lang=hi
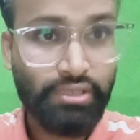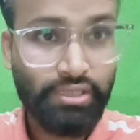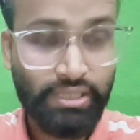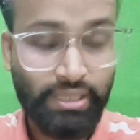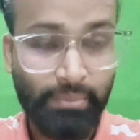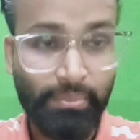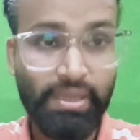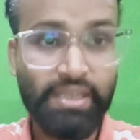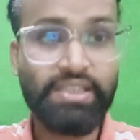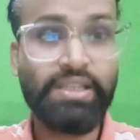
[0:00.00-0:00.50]

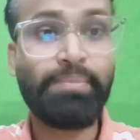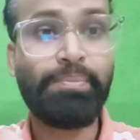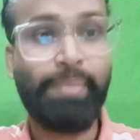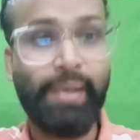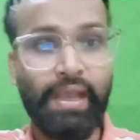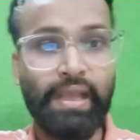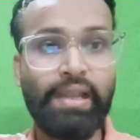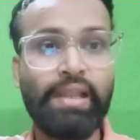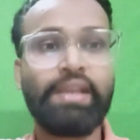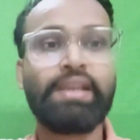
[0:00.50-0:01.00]
समय से
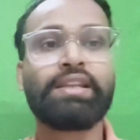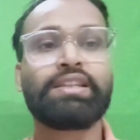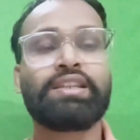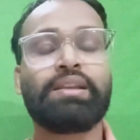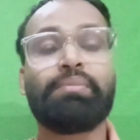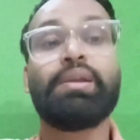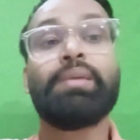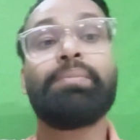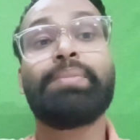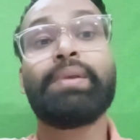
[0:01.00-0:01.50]
पहले या
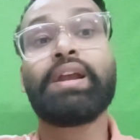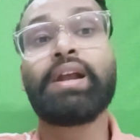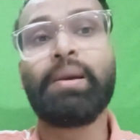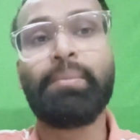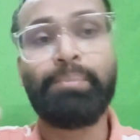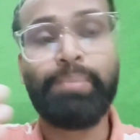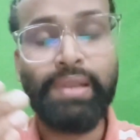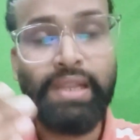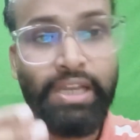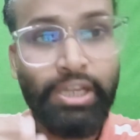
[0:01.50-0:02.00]
समय पे
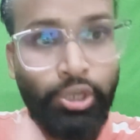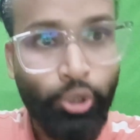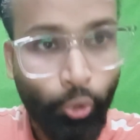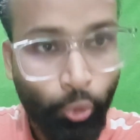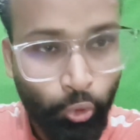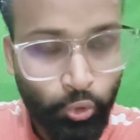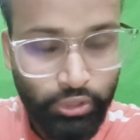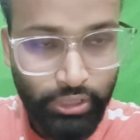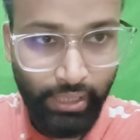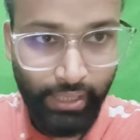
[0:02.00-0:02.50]
कंप्लीट
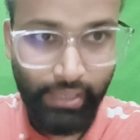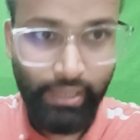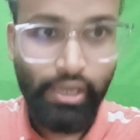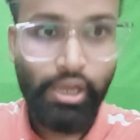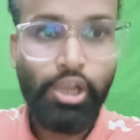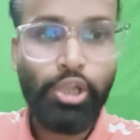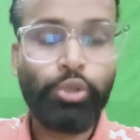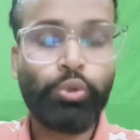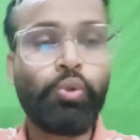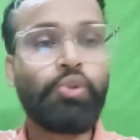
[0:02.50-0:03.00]
हो जाए
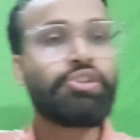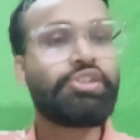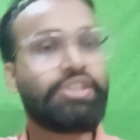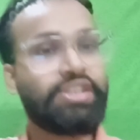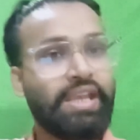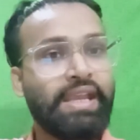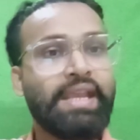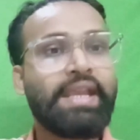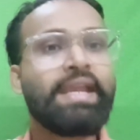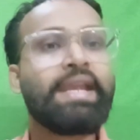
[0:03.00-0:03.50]
तो
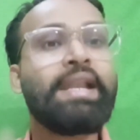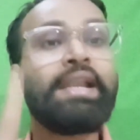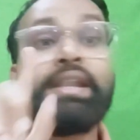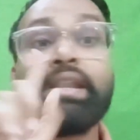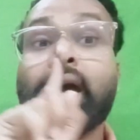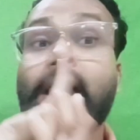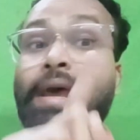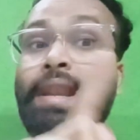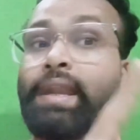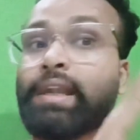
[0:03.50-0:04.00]
ये
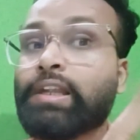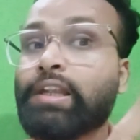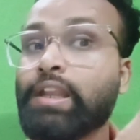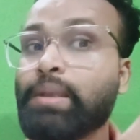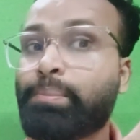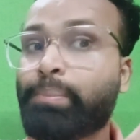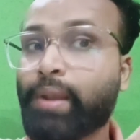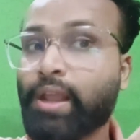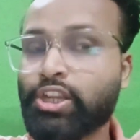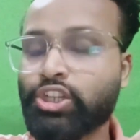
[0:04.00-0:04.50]

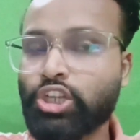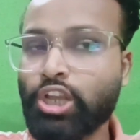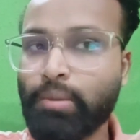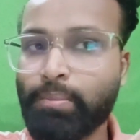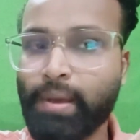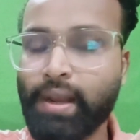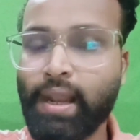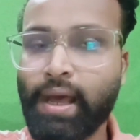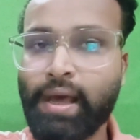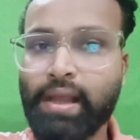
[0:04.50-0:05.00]
इनडायरेक्टली प्रेशर
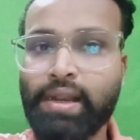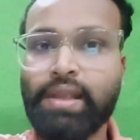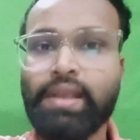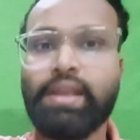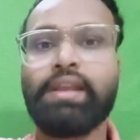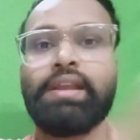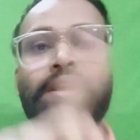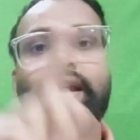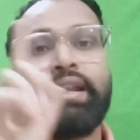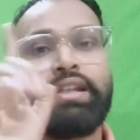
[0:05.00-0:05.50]
बना
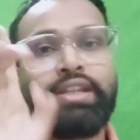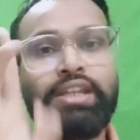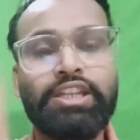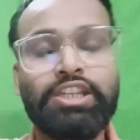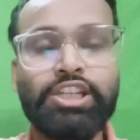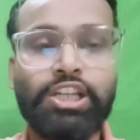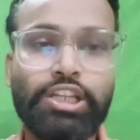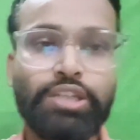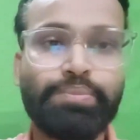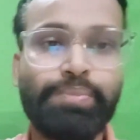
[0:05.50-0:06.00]
रहे हैं
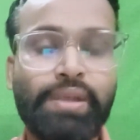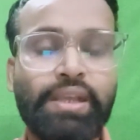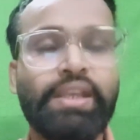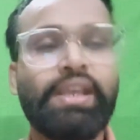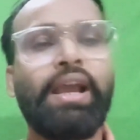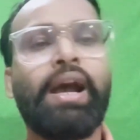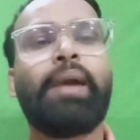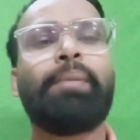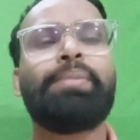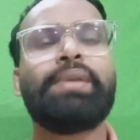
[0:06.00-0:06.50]
टीचर्स पे
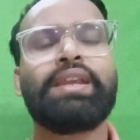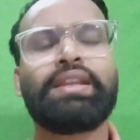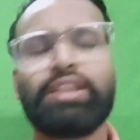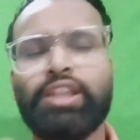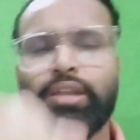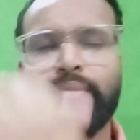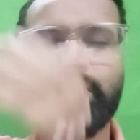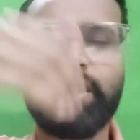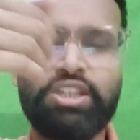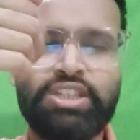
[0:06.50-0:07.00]
कि आप एक
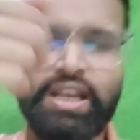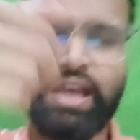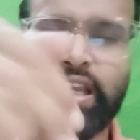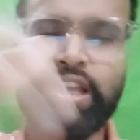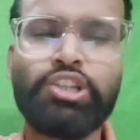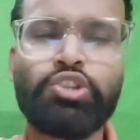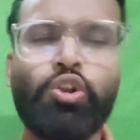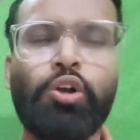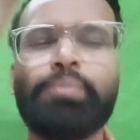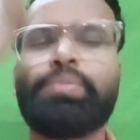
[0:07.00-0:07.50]
दिन में
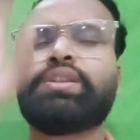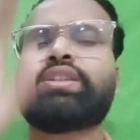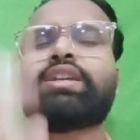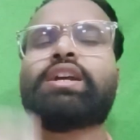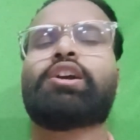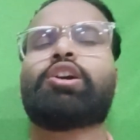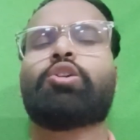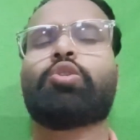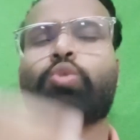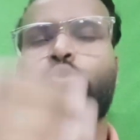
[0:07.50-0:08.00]
40 कॉपी
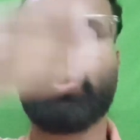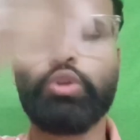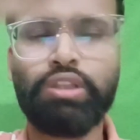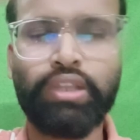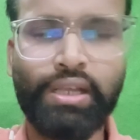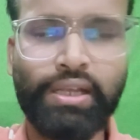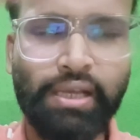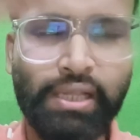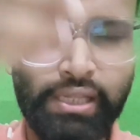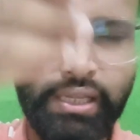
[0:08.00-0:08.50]
चेक करो कोई
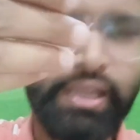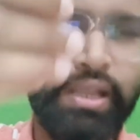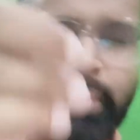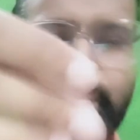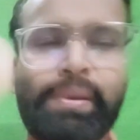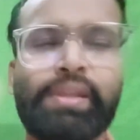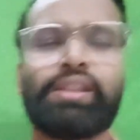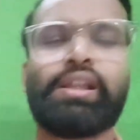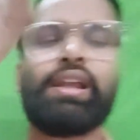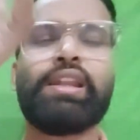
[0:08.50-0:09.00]
दिक्कत नहीं है
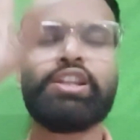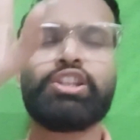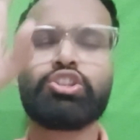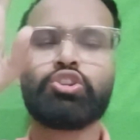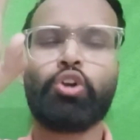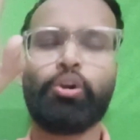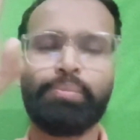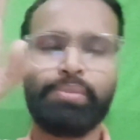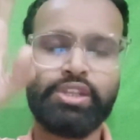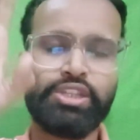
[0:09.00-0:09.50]
पैंतालीस
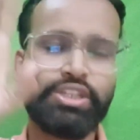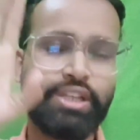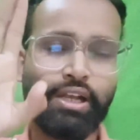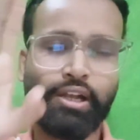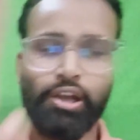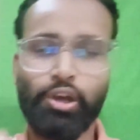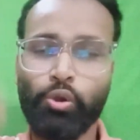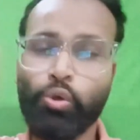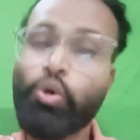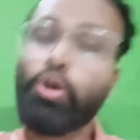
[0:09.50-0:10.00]
कॉपी
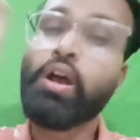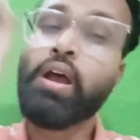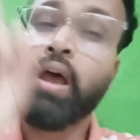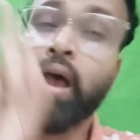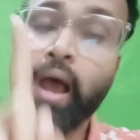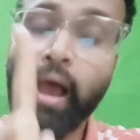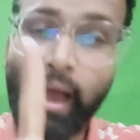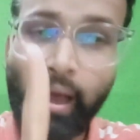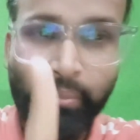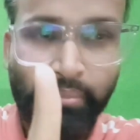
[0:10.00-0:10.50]
चेक करो
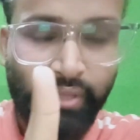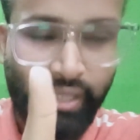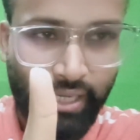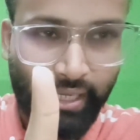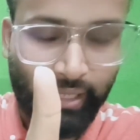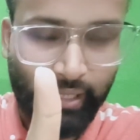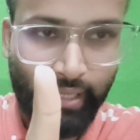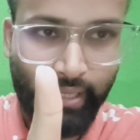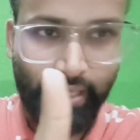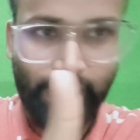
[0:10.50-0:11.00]
हम
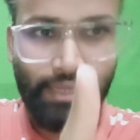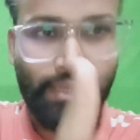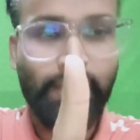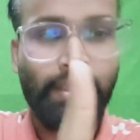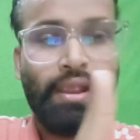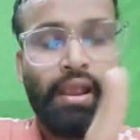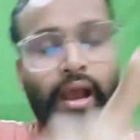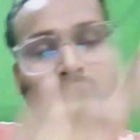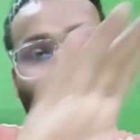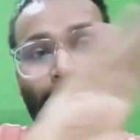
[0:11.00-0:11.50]
देख लेंगे
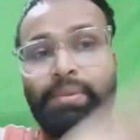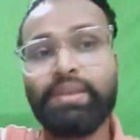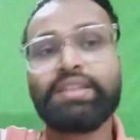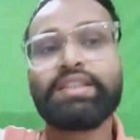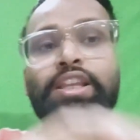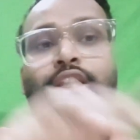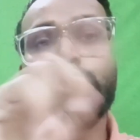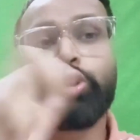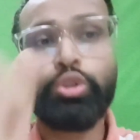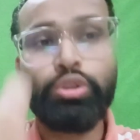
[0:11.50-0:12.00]
अब
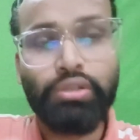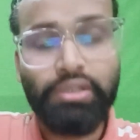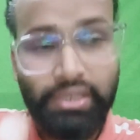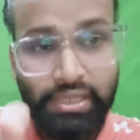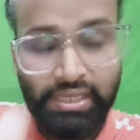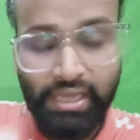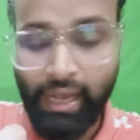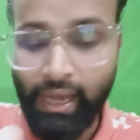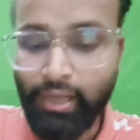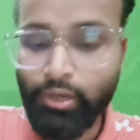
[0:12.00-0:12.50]
इससे
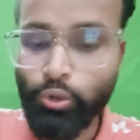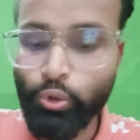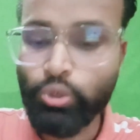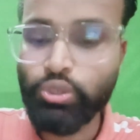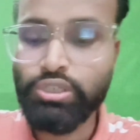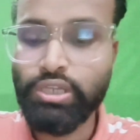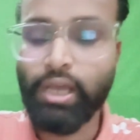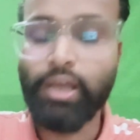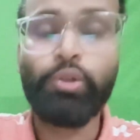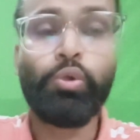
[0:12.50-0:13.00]
क्या
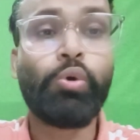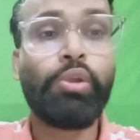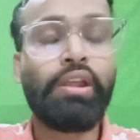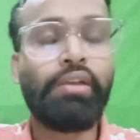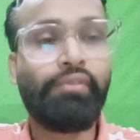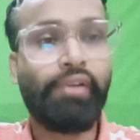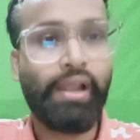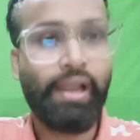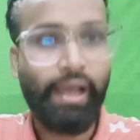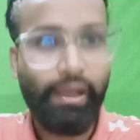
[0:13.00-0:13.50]
नुकसान होने
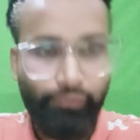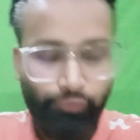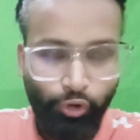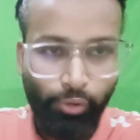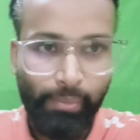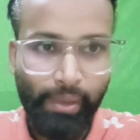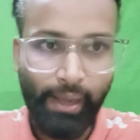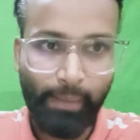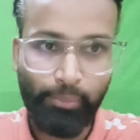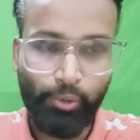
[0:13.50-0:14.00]
वाला है
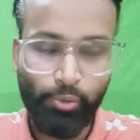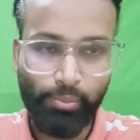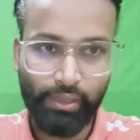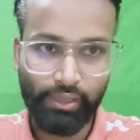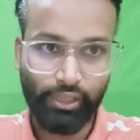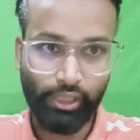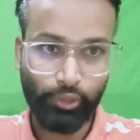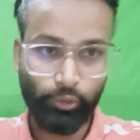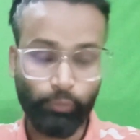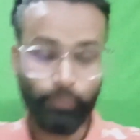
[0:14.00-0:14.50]
वो मैं आपको
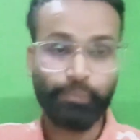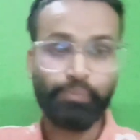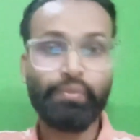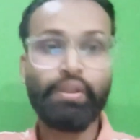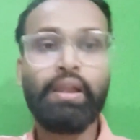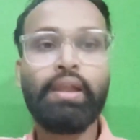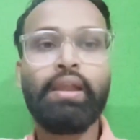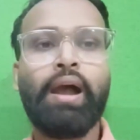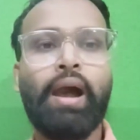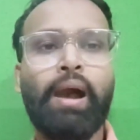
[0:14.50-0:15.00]
बता दूं
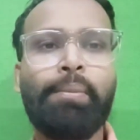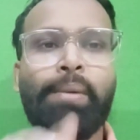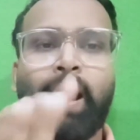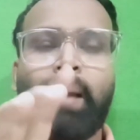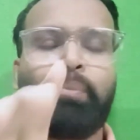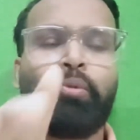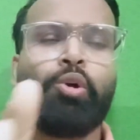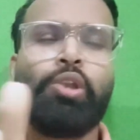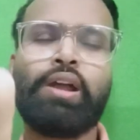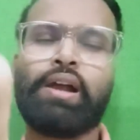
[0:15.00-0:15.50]
अब
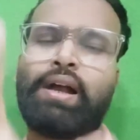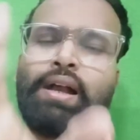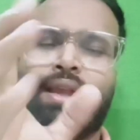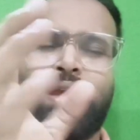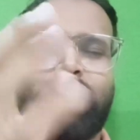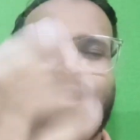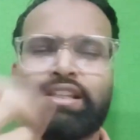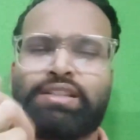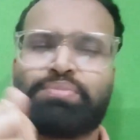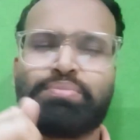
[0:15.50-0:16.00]
आपको लगा
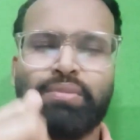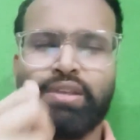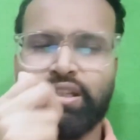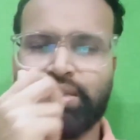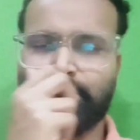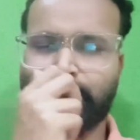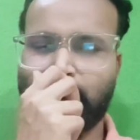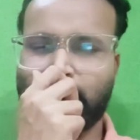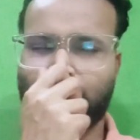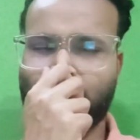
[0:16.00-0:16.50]
यार इस
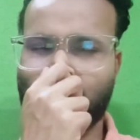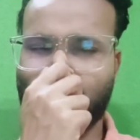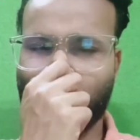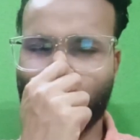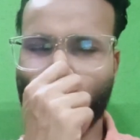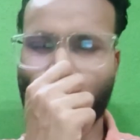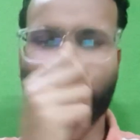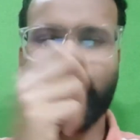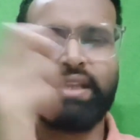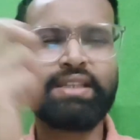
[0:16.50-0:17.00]
इस पेपर में
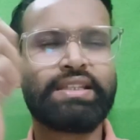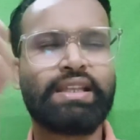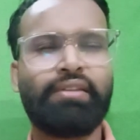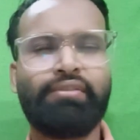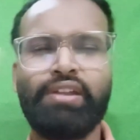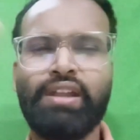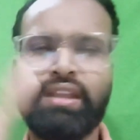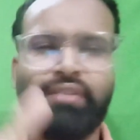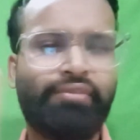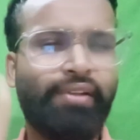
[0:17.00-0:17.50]
तो मेरे
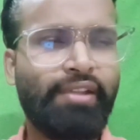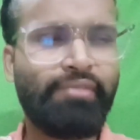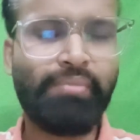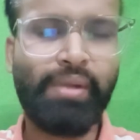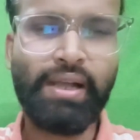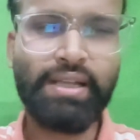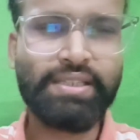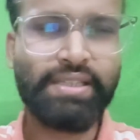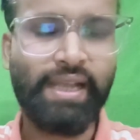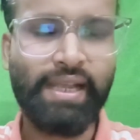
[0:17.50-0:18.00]
75
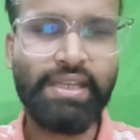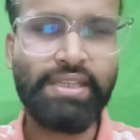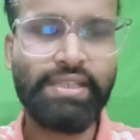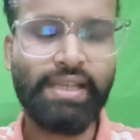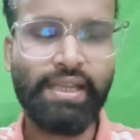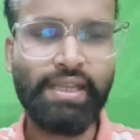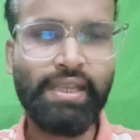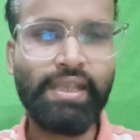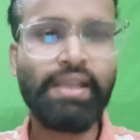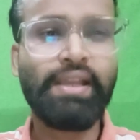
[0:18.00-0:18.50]
मार्क्स आ ही
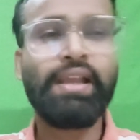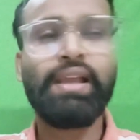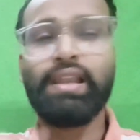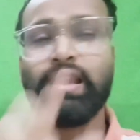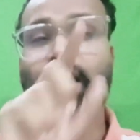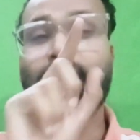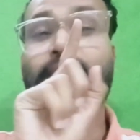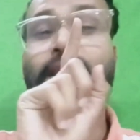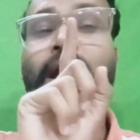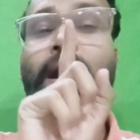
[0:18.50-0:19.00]
जाएंगे
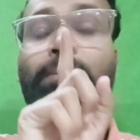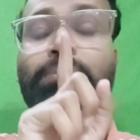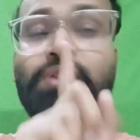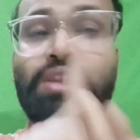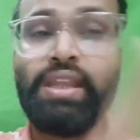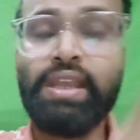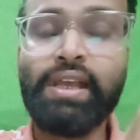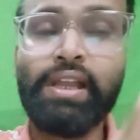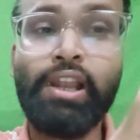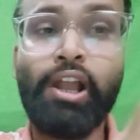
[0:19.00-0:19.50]
लेकिन आप
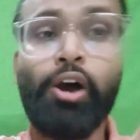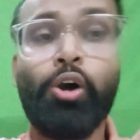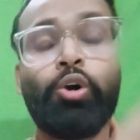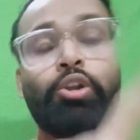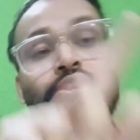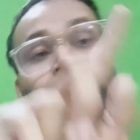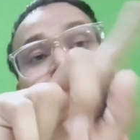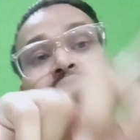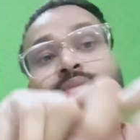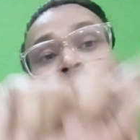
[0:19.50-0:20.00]
देखना
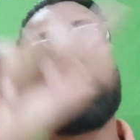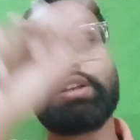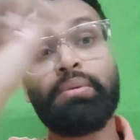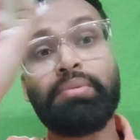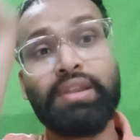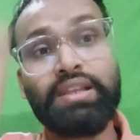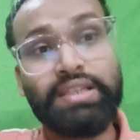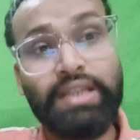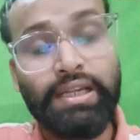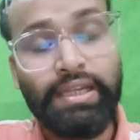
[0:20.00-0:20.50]
और जब
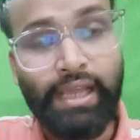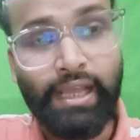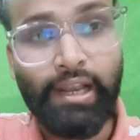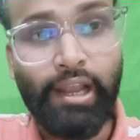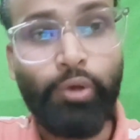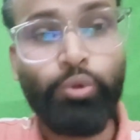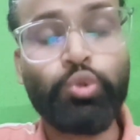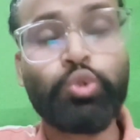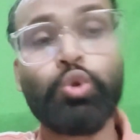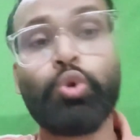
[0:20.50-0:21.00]
जब रिजल्ट
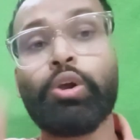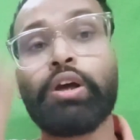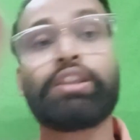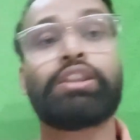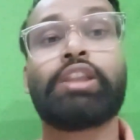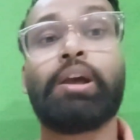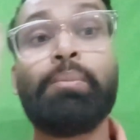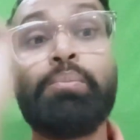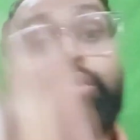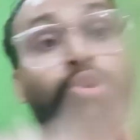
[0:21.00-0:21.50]
अनाउंस होगा
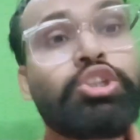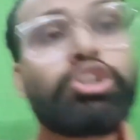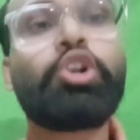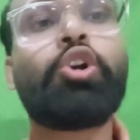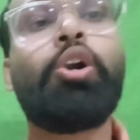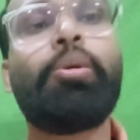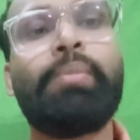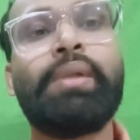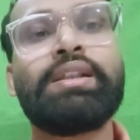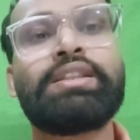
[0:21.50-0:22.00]
तब मुझे
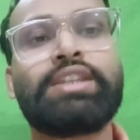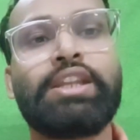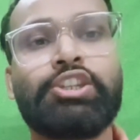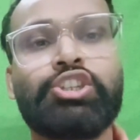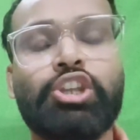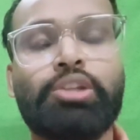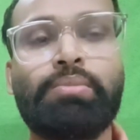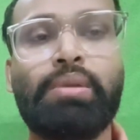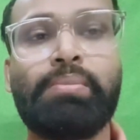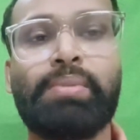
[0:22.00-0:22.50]
कमेंट
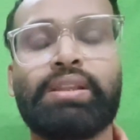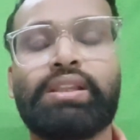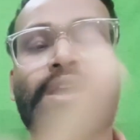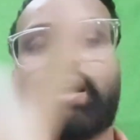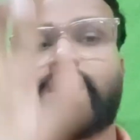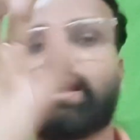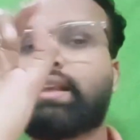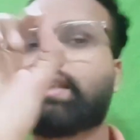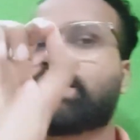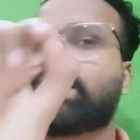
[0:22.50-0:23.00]
सेक्शन में
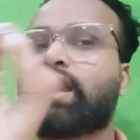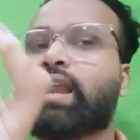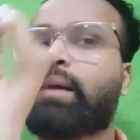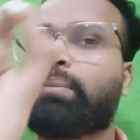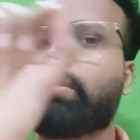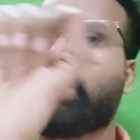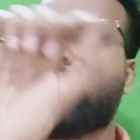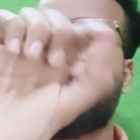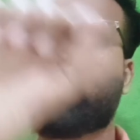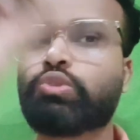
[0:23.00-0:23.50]
बताना कि सर
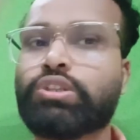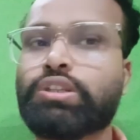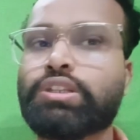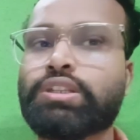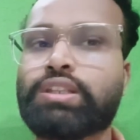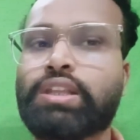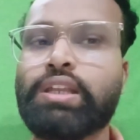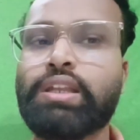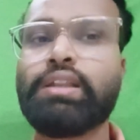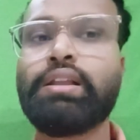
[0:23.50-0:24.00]
आपने उस
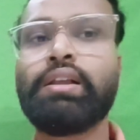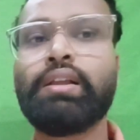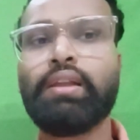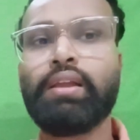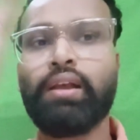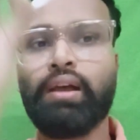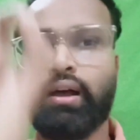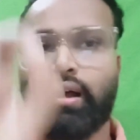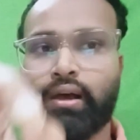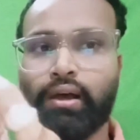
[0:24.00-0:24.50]
दिन
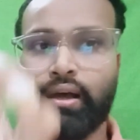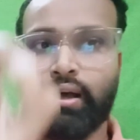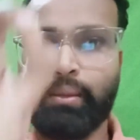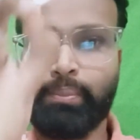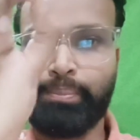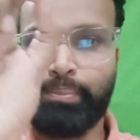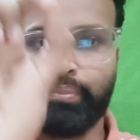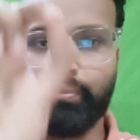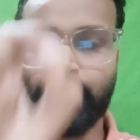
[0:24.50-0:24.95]
आ,